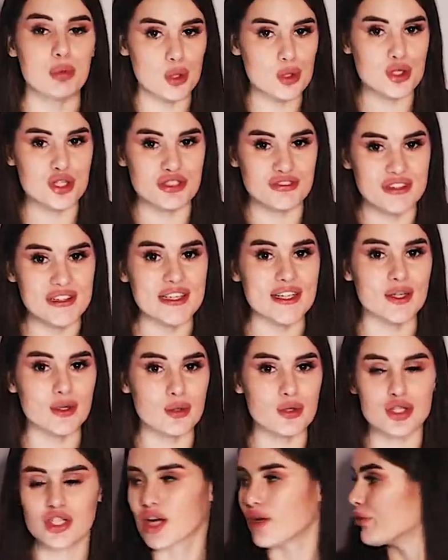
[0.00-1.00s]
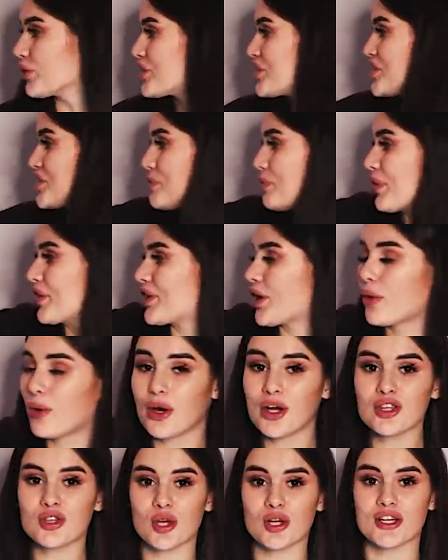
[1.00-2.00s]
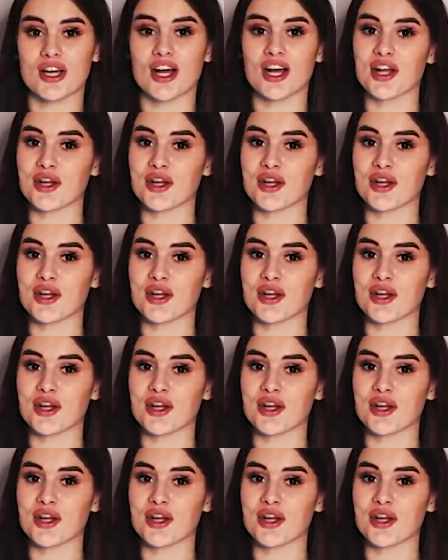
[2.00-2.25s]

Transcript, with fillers: плюшевая игрушка, вот типа такой, только